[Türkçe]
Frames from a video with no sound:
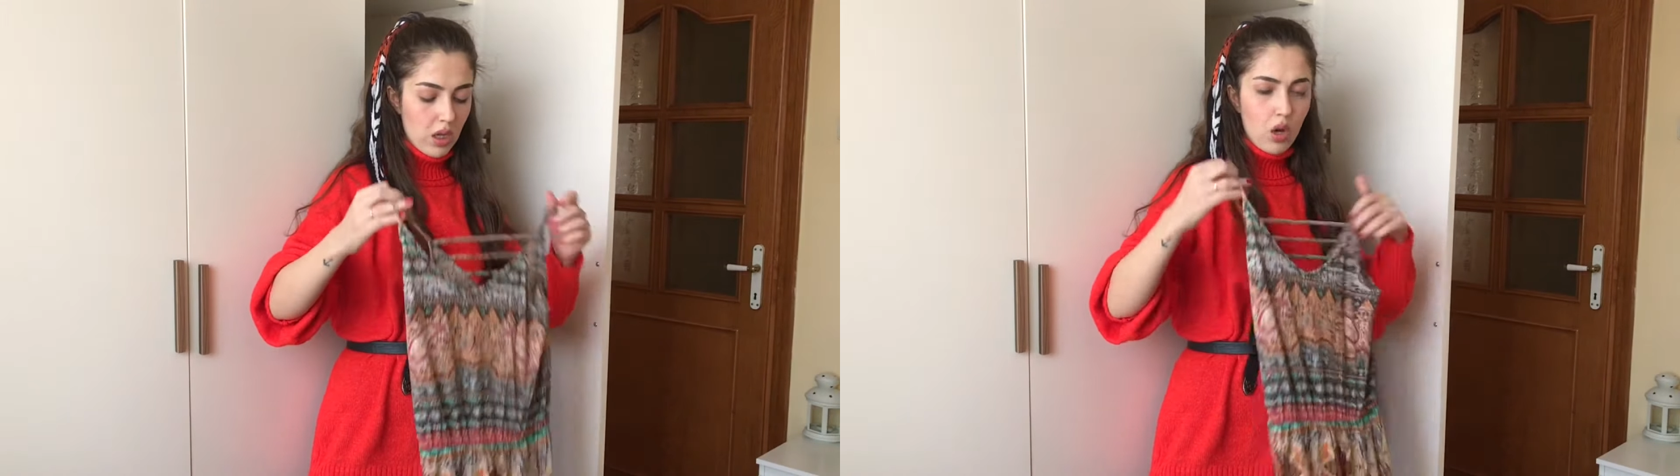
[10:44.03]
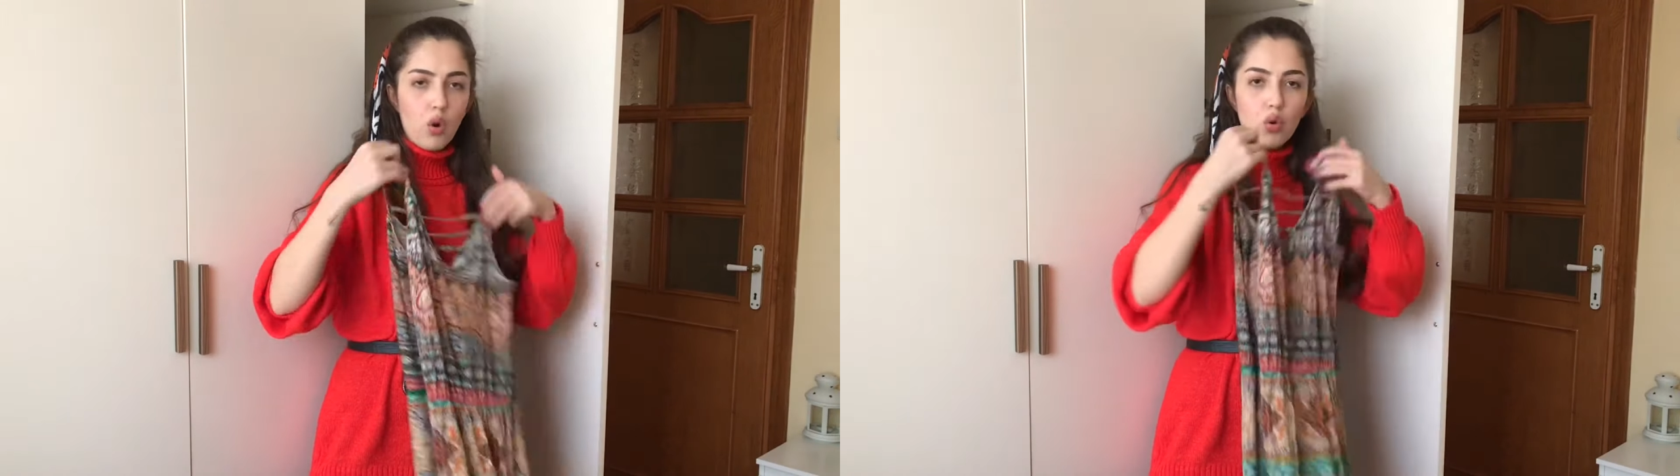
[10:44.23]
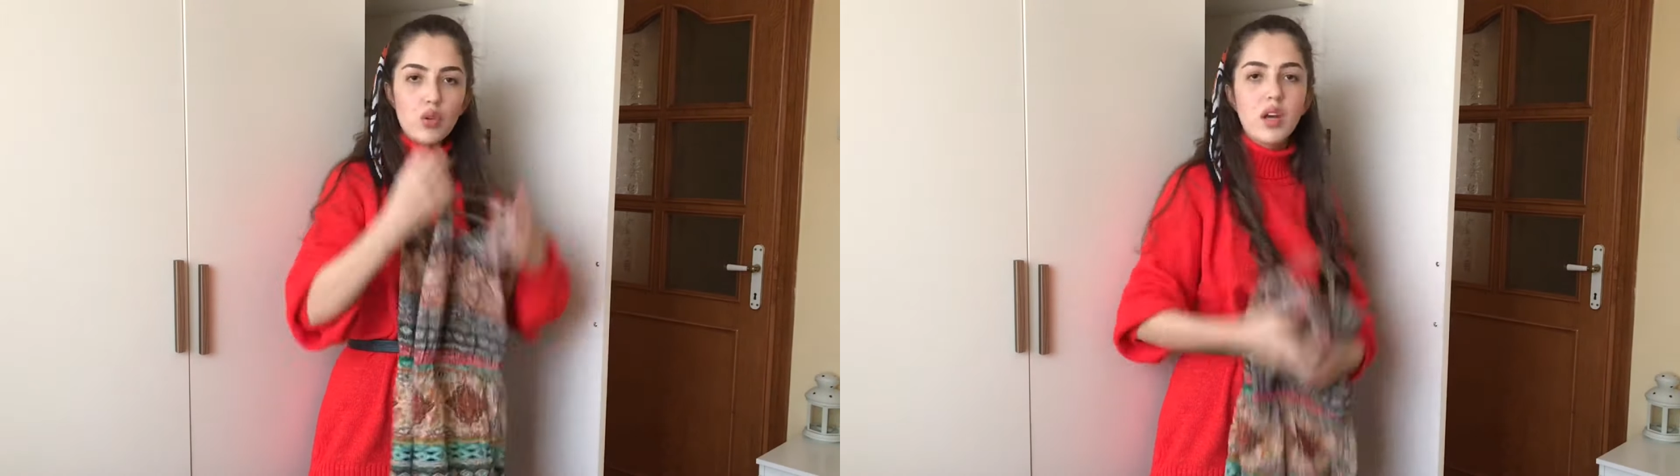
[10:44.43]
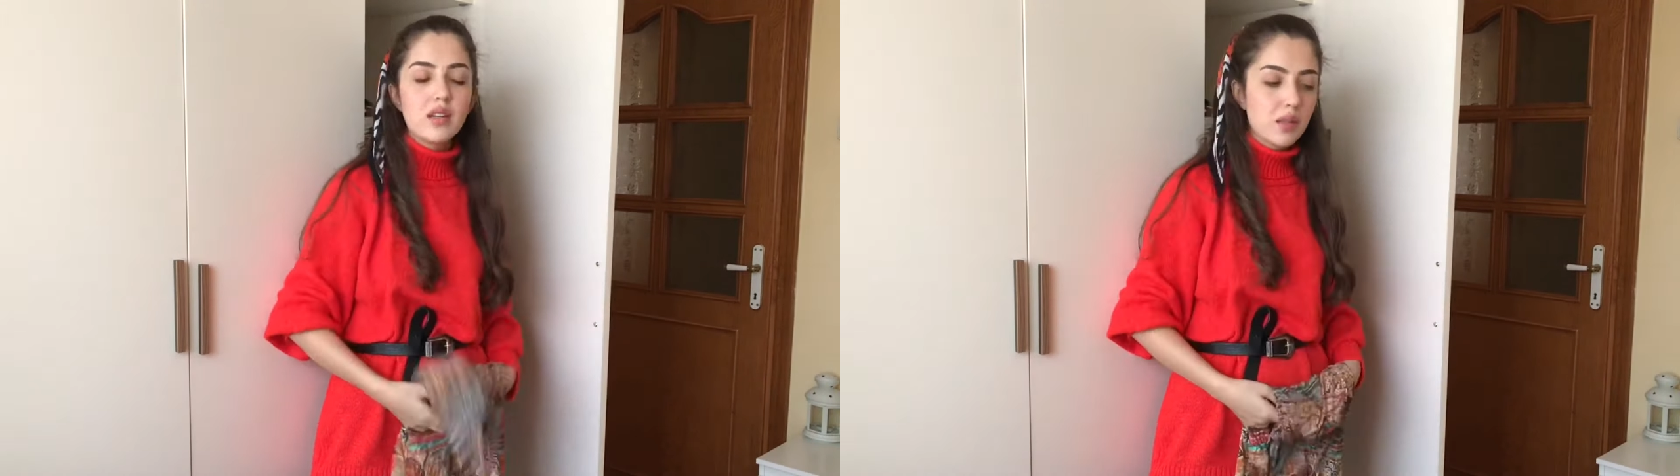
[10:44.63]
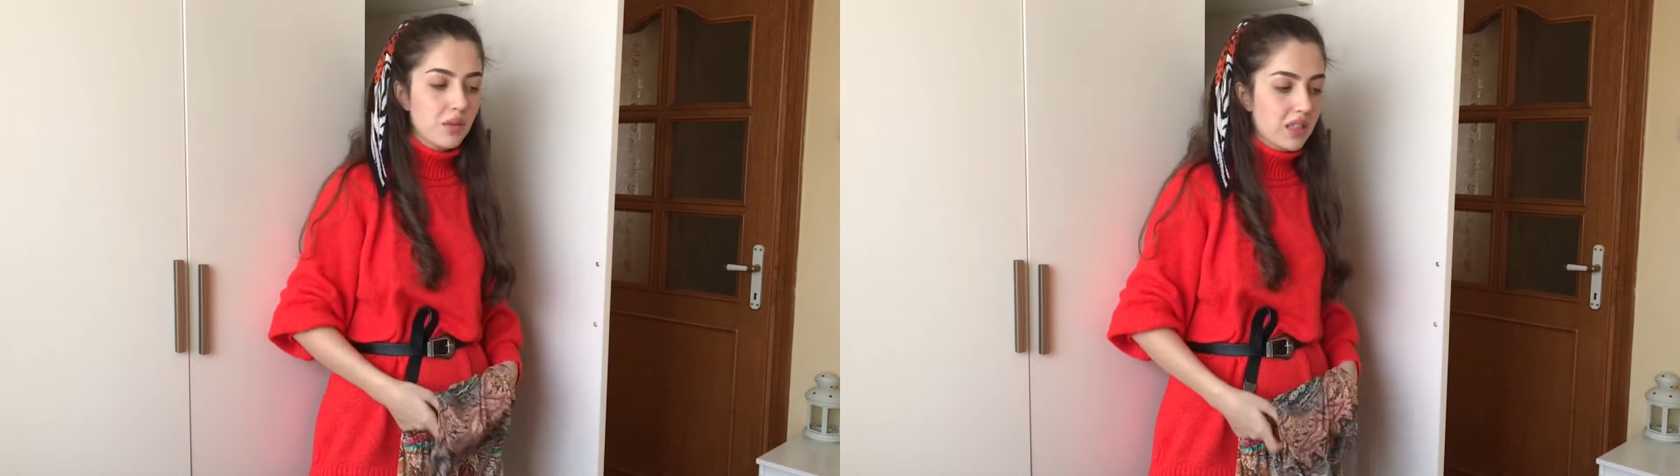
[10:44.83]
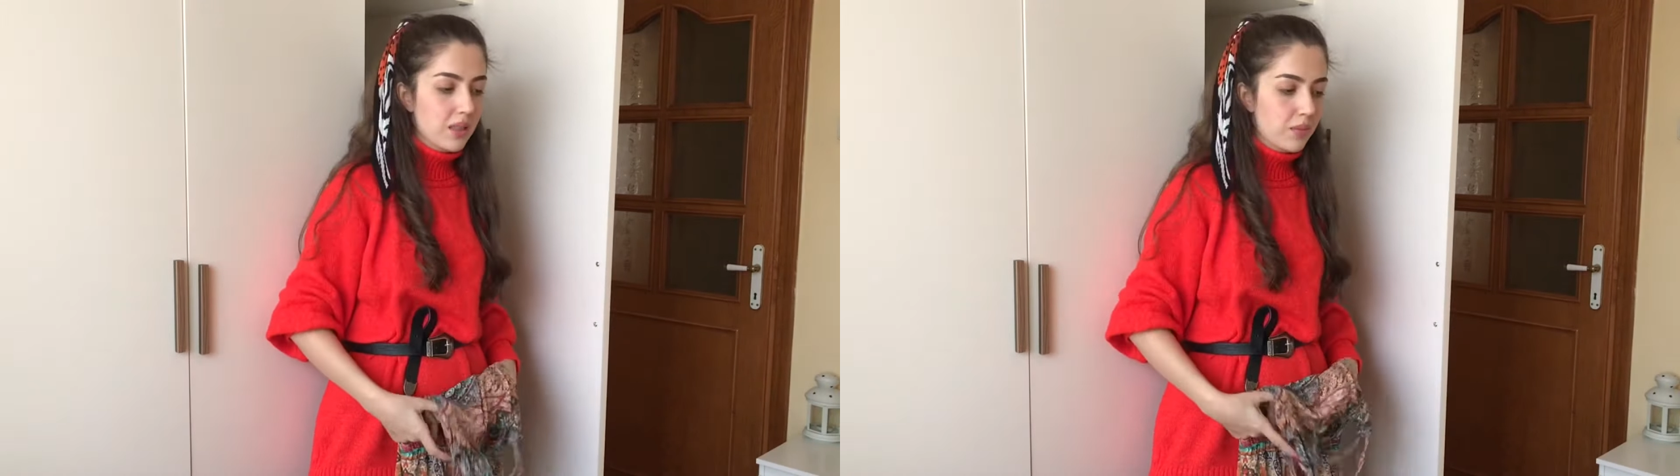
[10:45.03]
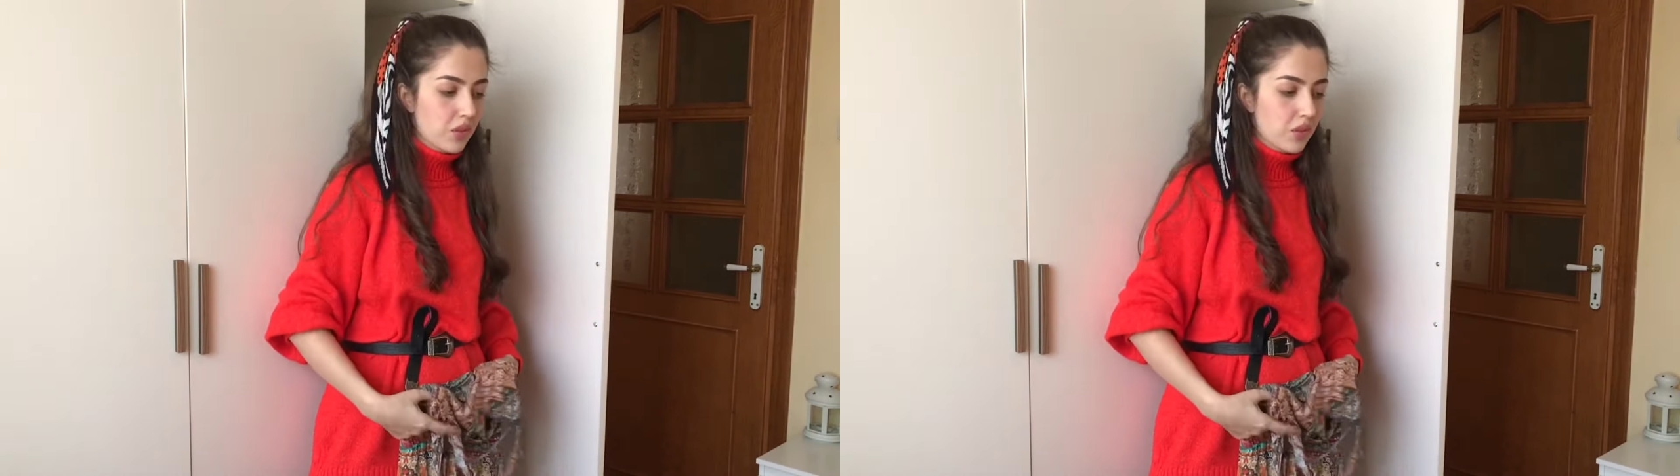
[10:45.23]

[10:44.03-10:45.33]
Onlarda mı giyip